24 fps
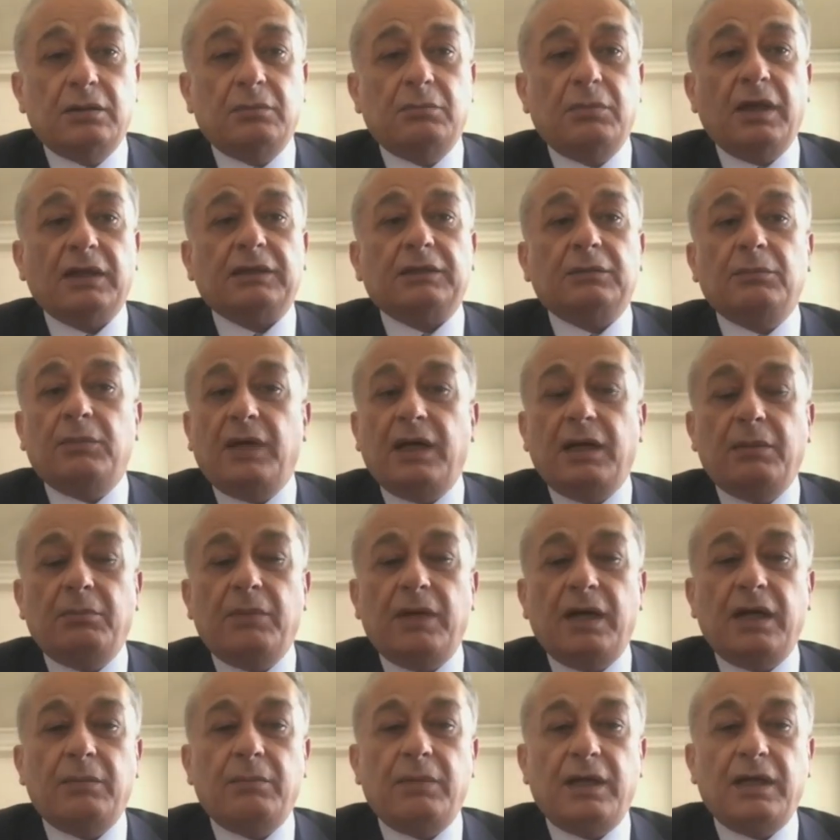ما ما
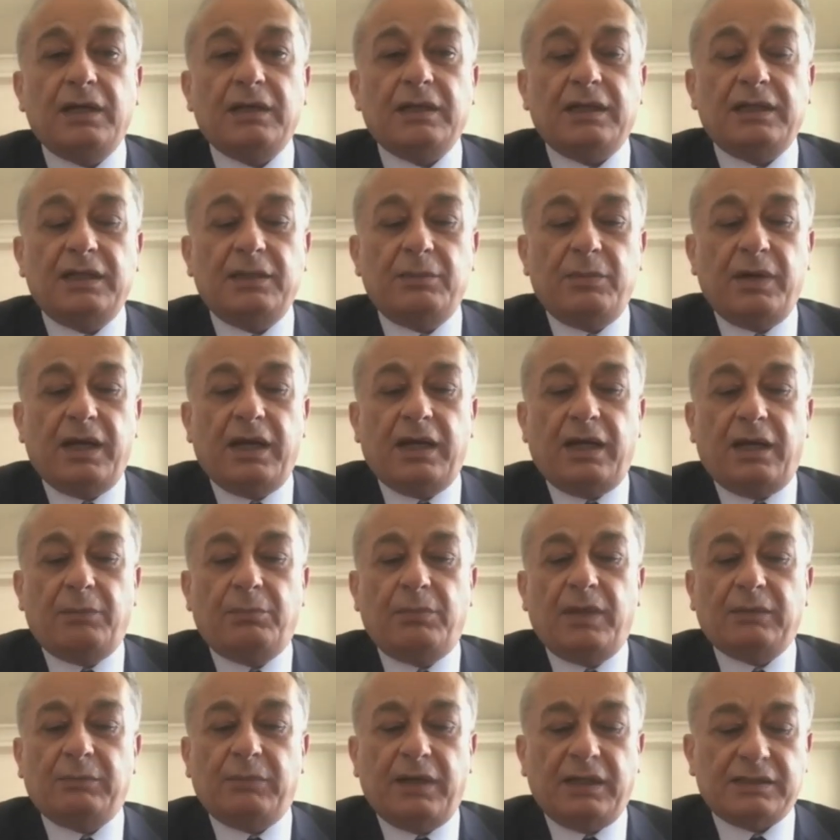ما ما يعني ما
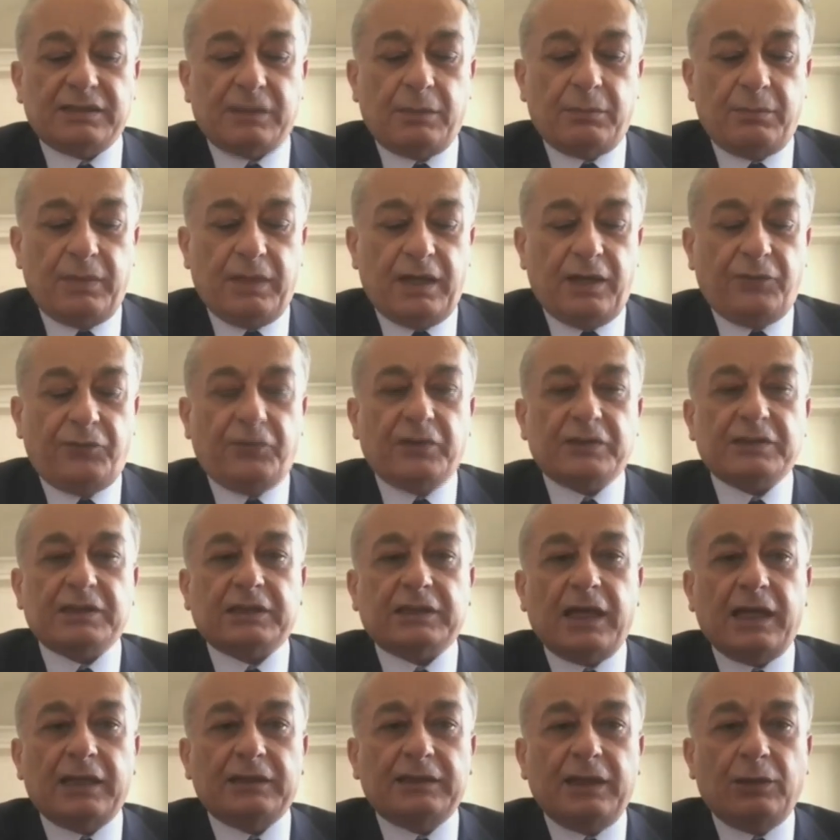ما ما, ما
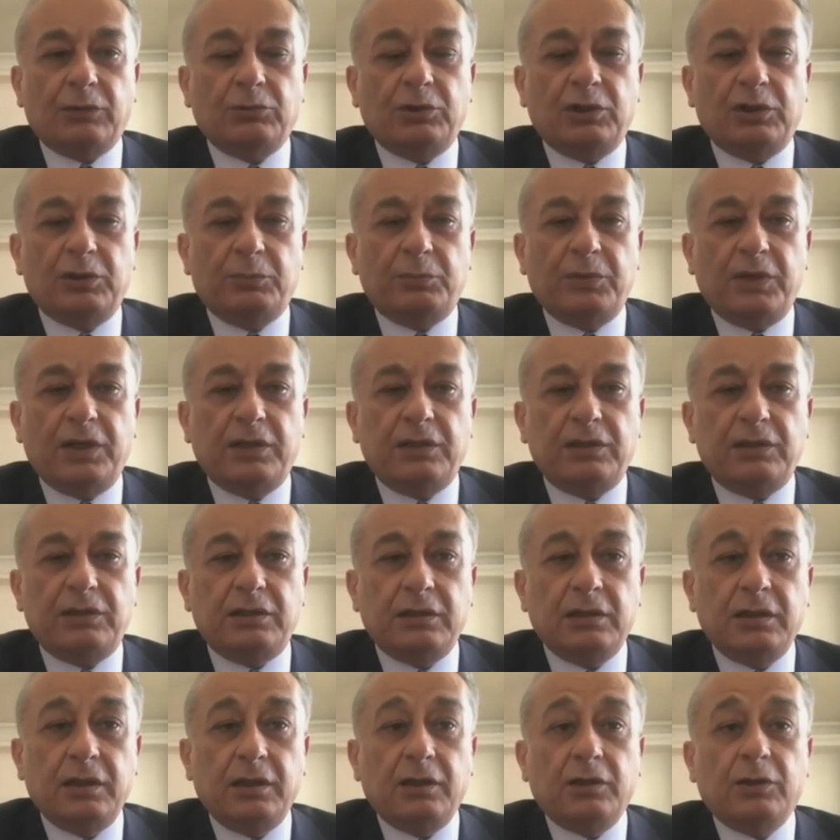نفذتها الدوله
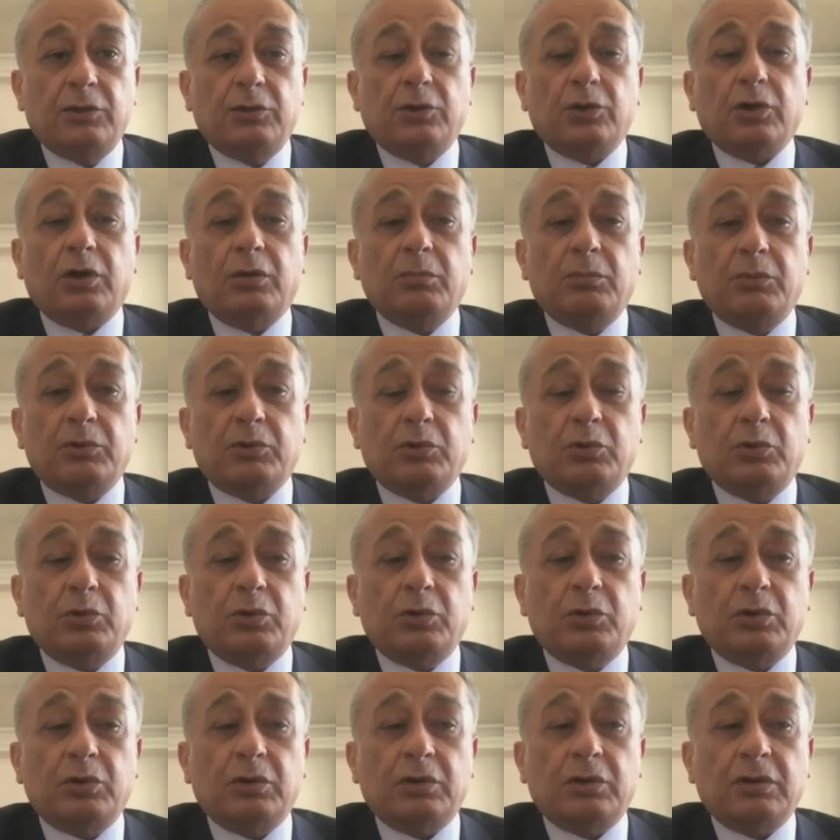اللبنانيه رغم
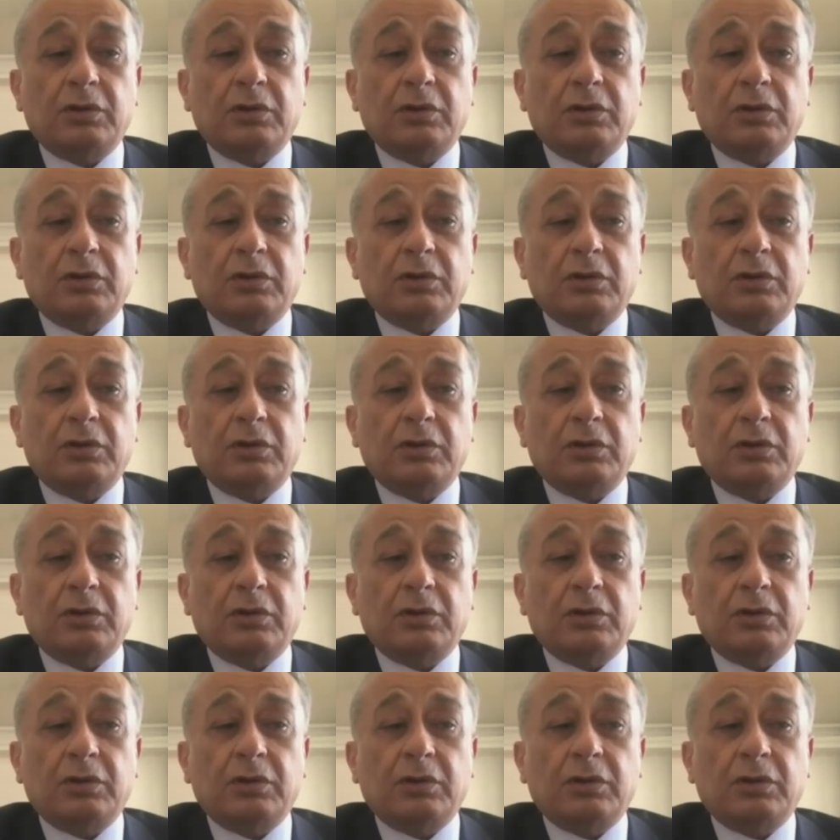مرور